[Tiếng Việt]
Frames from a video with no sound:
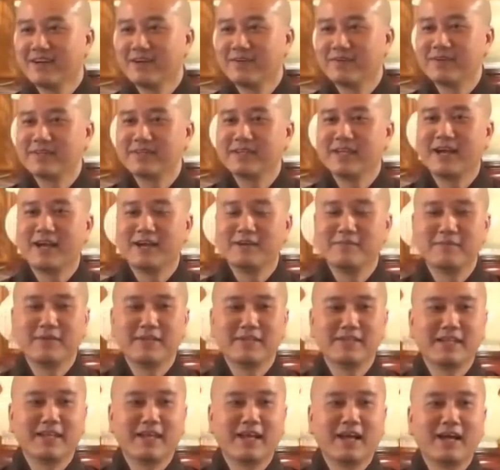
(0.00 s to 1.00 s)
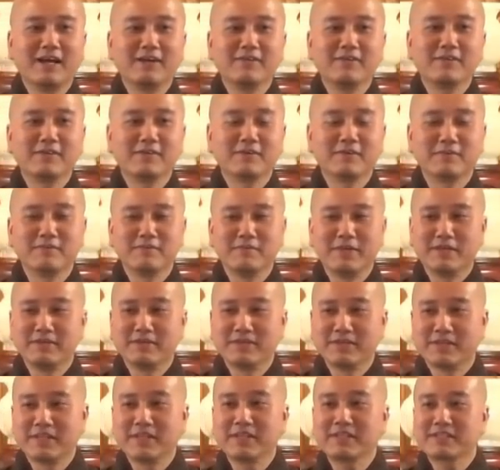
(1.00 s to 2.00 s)
Rồi bây giờ mình ở,
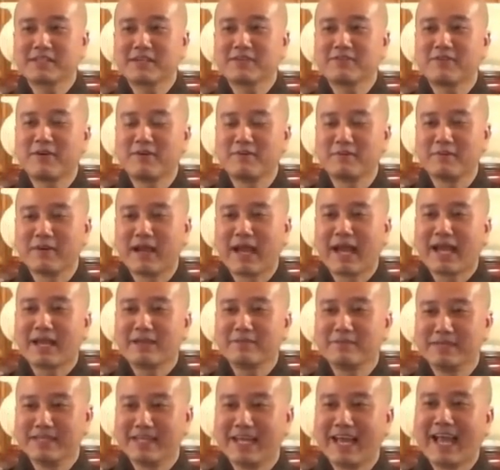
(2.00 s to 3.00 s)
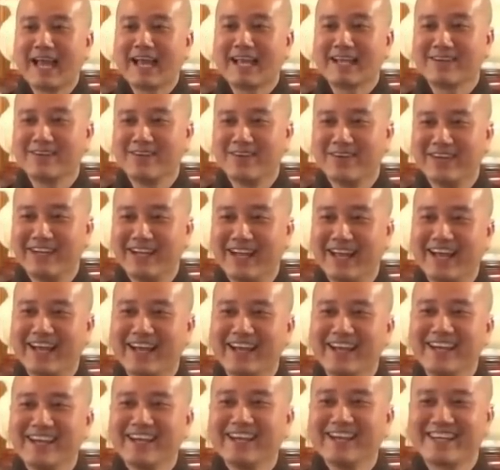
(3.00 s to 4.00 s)
mình thích cái phòng hai mười hai rồi
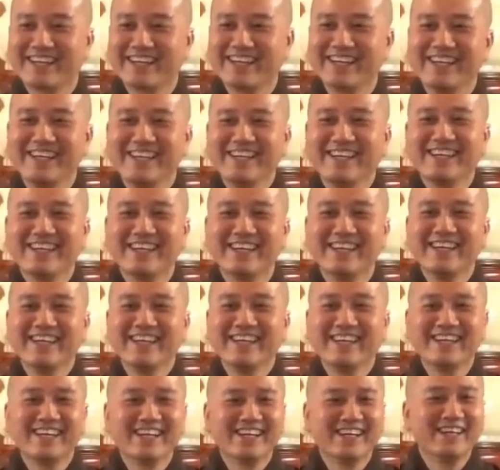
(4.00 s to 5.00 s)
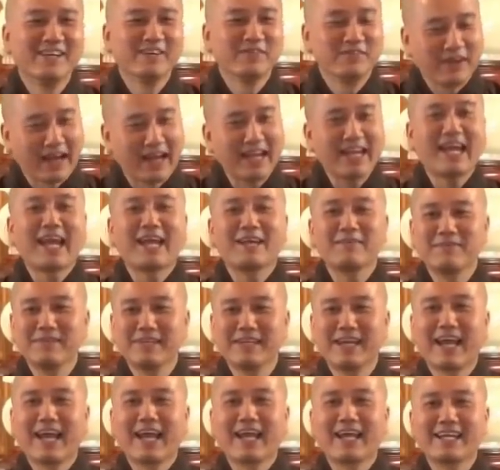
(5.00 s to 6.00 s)
là phải hai
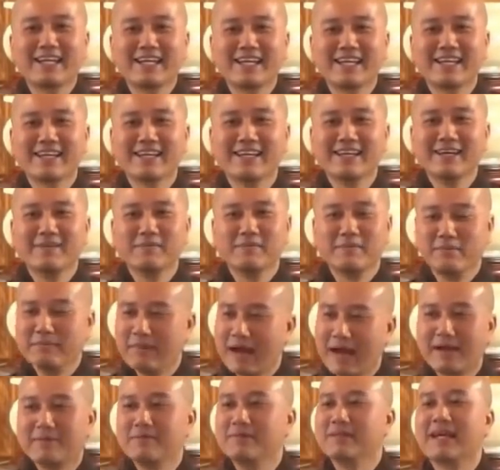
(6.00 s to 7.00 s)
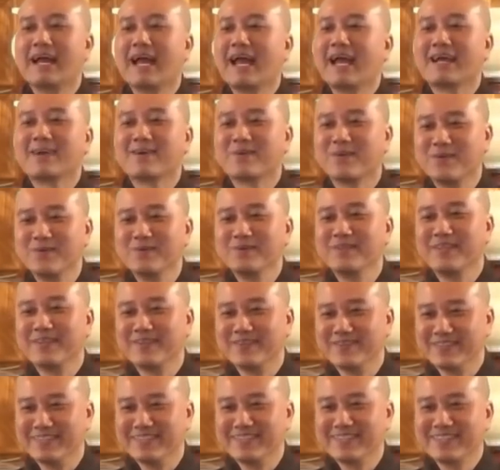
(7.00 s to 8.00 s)
mười hai mà ba mười hai cũng không
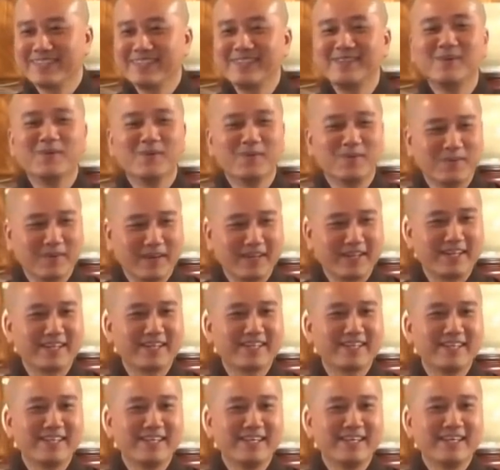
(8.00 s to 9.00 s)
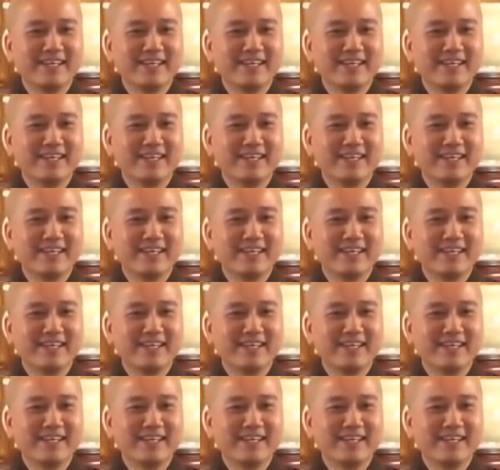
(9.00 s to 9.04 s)
chịu nữa, thí dụ vậy đó.